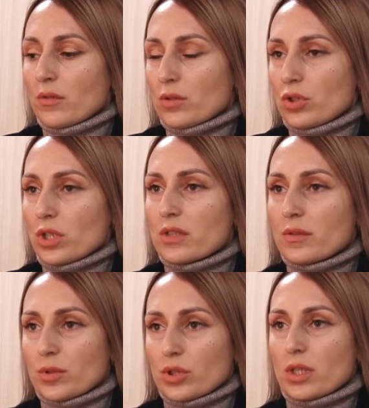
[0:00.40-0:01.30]
В случае
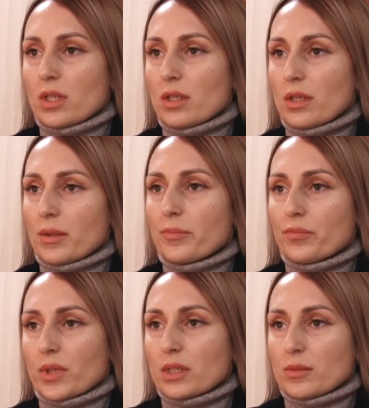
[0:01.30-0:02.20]

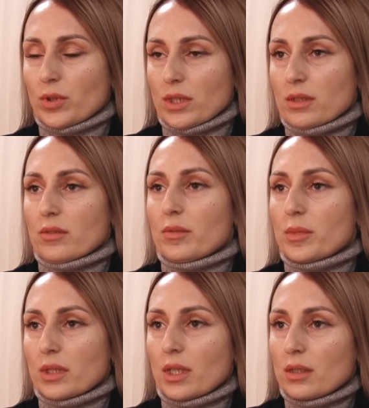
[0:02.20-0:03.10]
освобождения депутатского
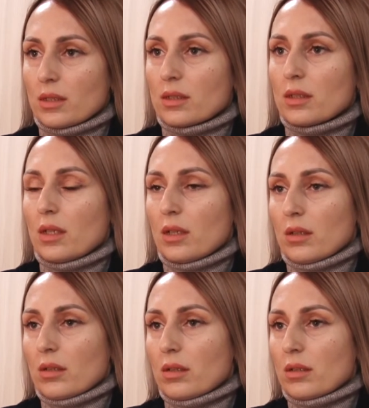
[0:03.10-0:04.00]
мандата
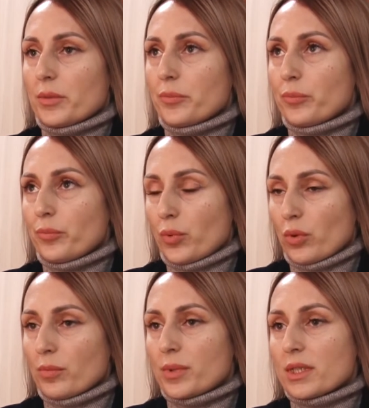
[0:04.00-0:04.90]

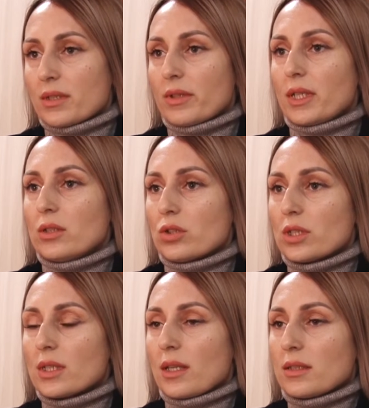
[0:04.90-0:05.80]
по представлению
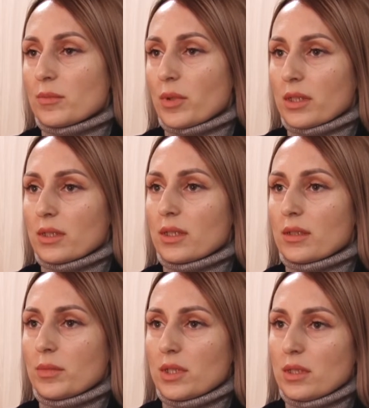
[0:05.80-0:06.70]
Центральной избирательной
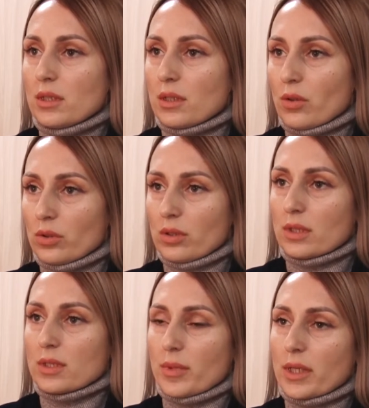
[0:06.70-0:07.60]
комиссии
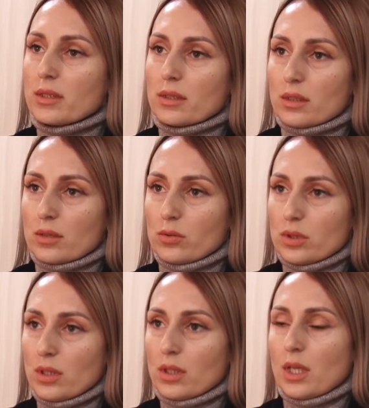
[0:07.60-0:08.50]
Народное собрание
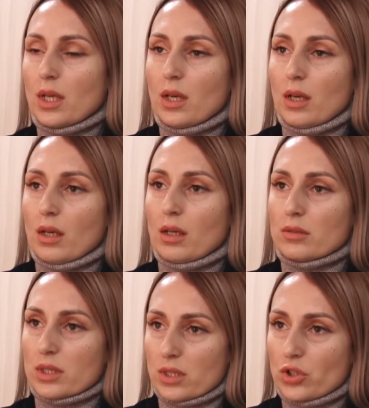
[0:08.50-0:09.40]
Гагаузии а,
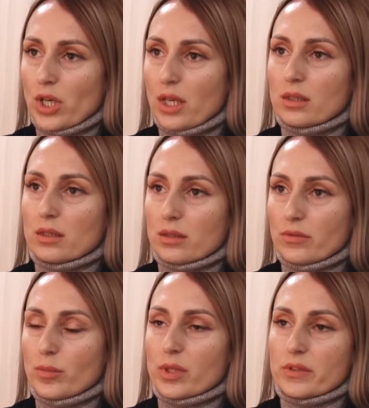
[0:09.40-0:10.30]
назначает
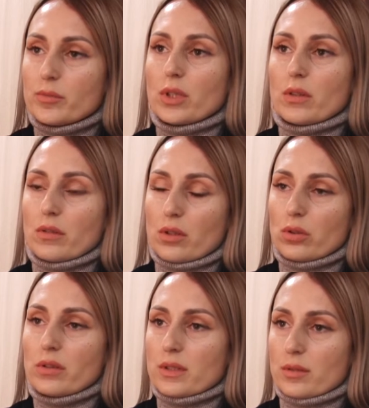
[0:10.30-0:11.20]
выборы депутата
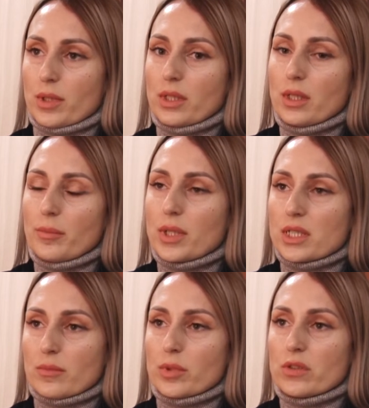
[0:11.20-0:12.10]
Народного собрания по
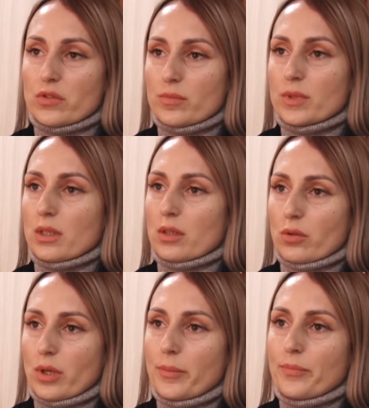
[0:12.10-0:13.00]
освободившимся
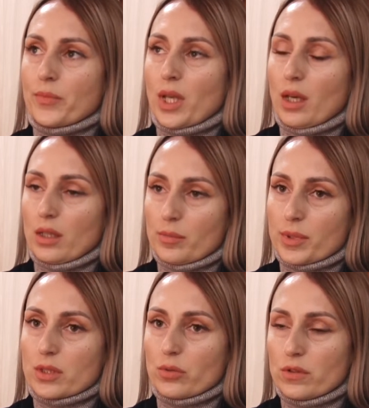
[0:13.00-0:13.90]
округам. Это
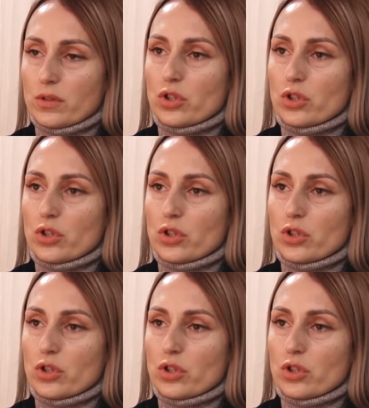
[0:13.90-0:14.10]
происходит в